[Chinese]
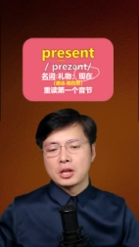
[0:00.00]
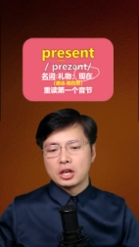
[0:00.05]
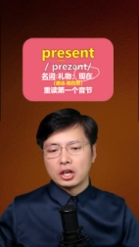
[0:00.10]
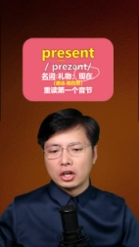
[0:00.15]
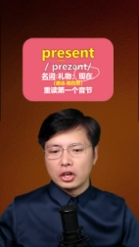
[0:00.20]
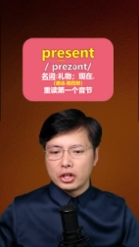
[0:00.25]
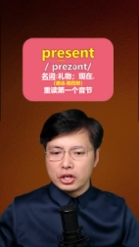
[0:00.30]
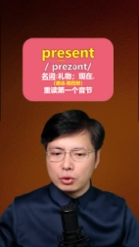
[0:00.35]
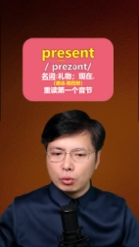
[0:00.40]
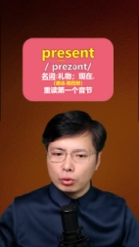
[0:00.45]

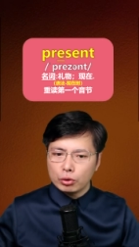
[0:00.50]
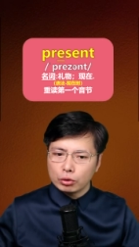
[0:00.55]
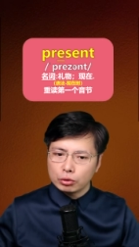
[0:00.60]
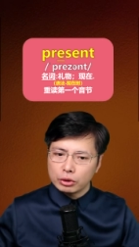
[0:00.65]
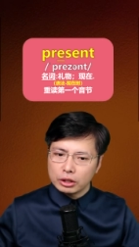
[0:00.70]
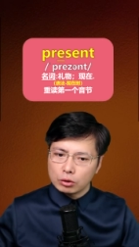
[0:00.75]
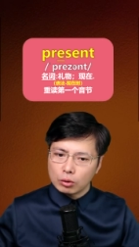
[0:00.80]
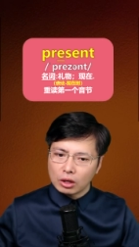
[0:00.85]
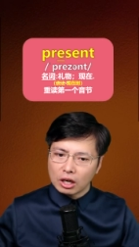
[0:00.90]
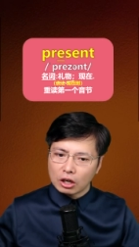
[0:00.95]
礼物用
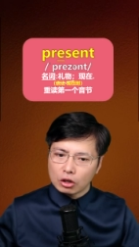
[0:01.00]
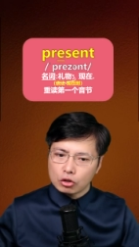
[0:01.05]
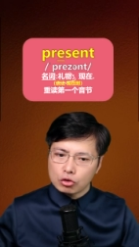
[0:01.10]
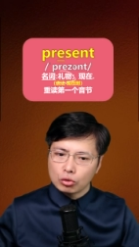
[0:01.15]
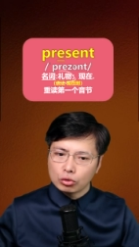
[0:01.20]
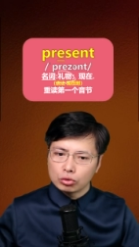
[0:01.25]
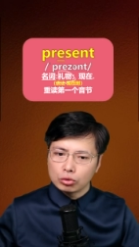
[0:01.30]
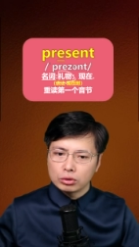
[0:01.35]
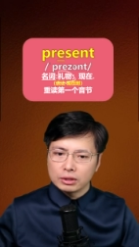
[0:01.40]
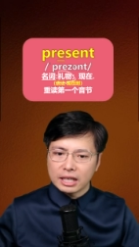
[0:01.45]
最多了，
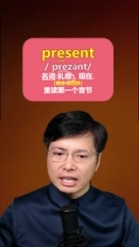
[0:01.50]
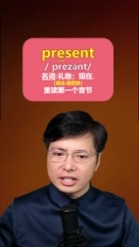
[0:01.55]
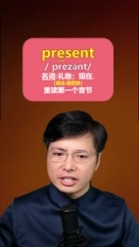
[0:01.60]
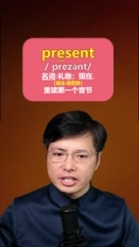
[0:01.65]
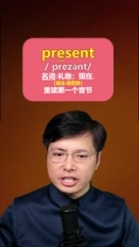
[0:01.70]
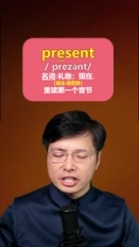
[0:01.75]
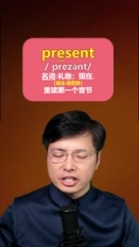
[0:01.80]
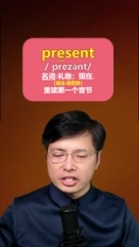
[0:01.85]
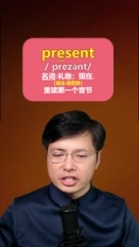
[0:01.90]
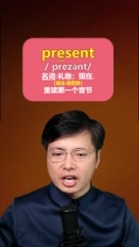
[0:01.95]
重读在
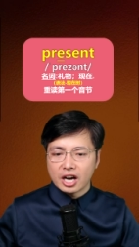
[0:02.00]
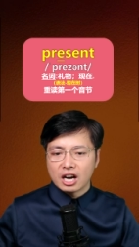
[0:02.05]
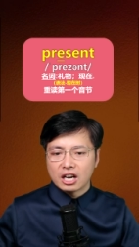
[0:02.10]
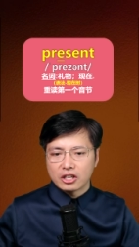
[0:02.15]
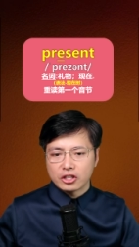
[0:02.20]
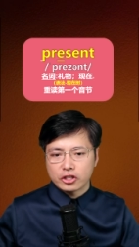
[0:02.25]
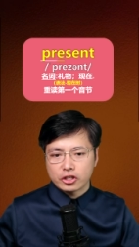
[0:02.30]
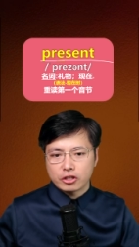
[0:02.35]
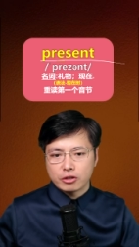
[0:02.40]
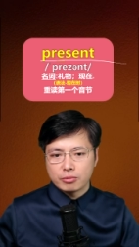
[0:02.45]
第一音节
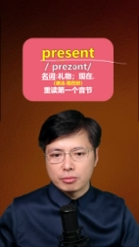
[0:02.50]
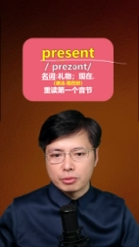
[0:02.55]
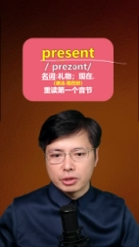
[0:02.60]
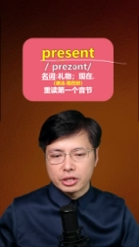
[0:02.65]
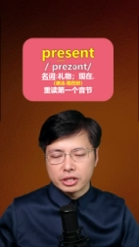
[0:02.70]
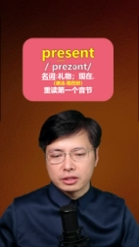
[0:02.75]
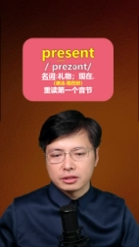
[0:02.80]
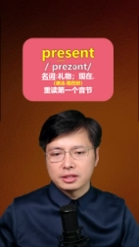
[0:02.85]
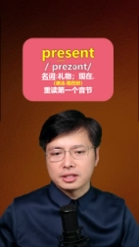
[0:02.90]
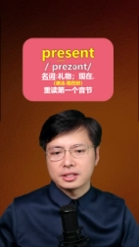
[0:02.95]
啊，是
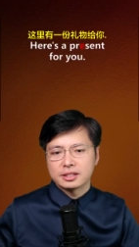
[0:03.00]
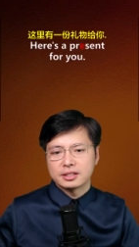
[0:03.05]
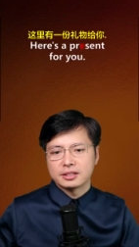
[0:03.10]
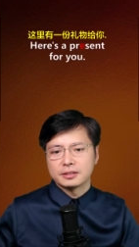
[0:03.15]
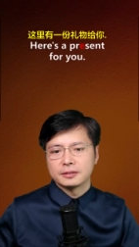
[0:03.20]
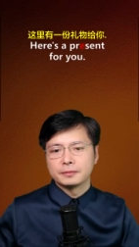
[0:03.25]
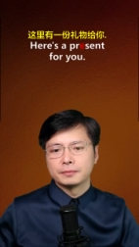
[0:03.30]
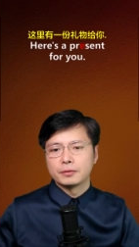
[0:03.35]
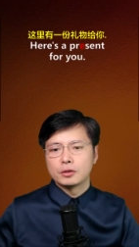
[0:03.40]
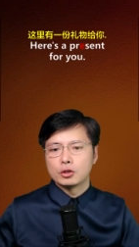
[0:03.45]
名词。